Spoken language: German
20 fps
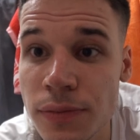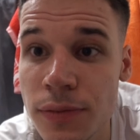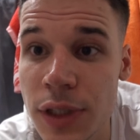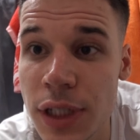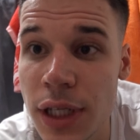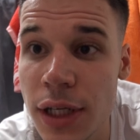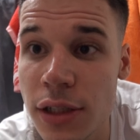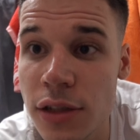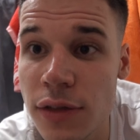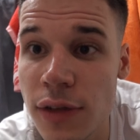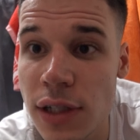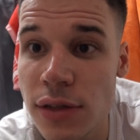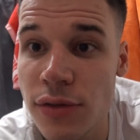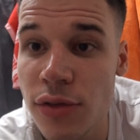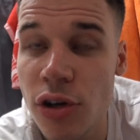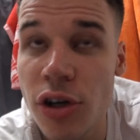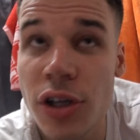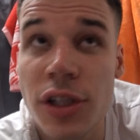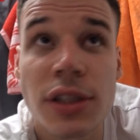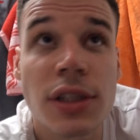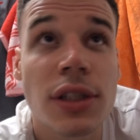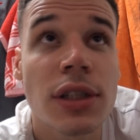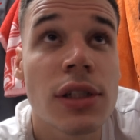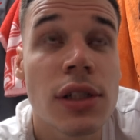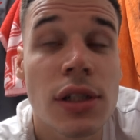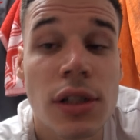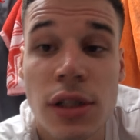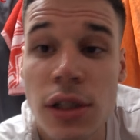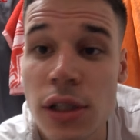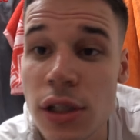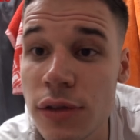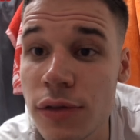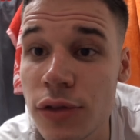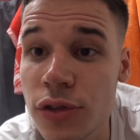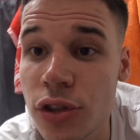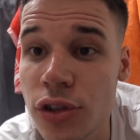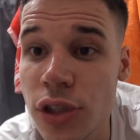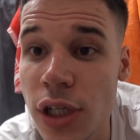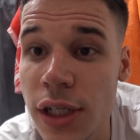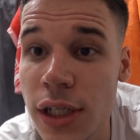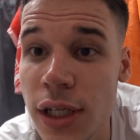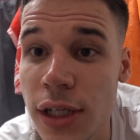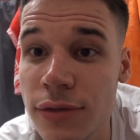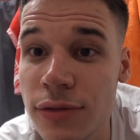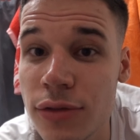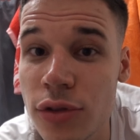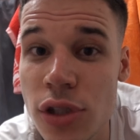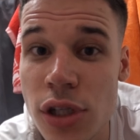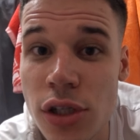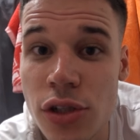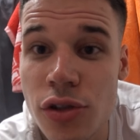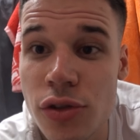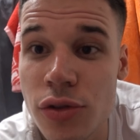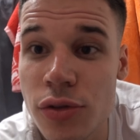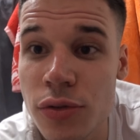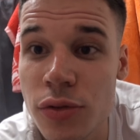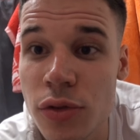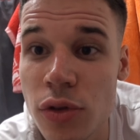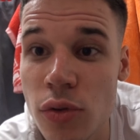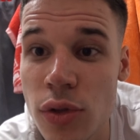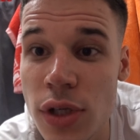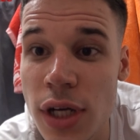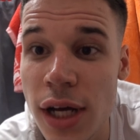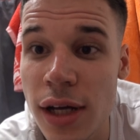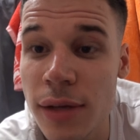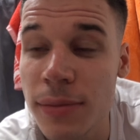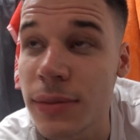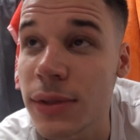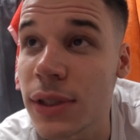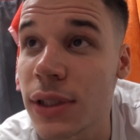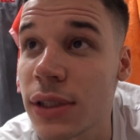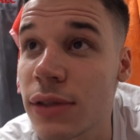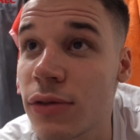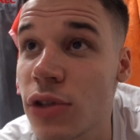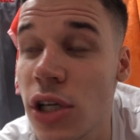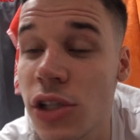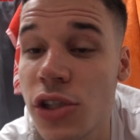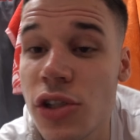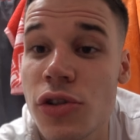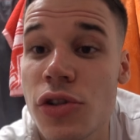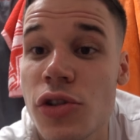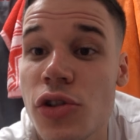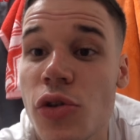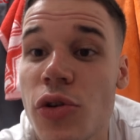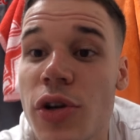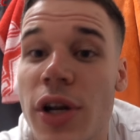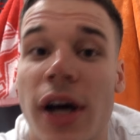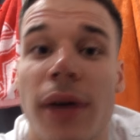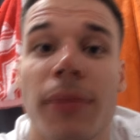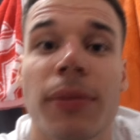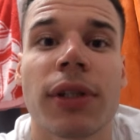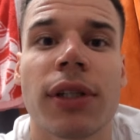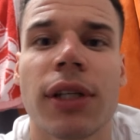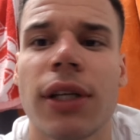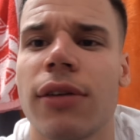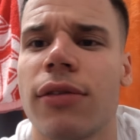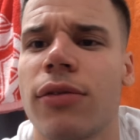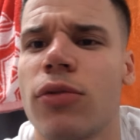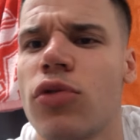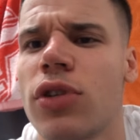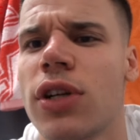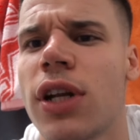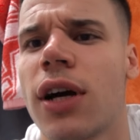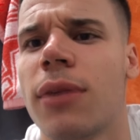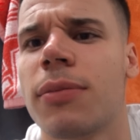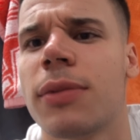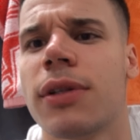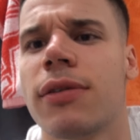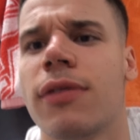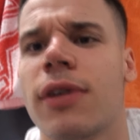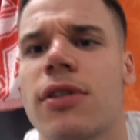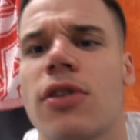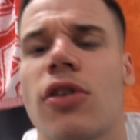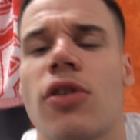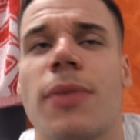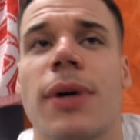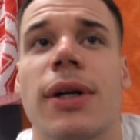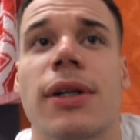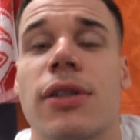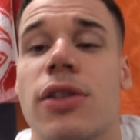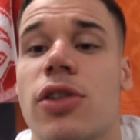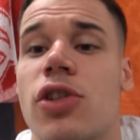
Lieder, das war's für heute. Ich wünsche euch einen wunderschönen guten Abend. Wunderschönen schönen Abend. Nee, guten Abend. Was auch immer.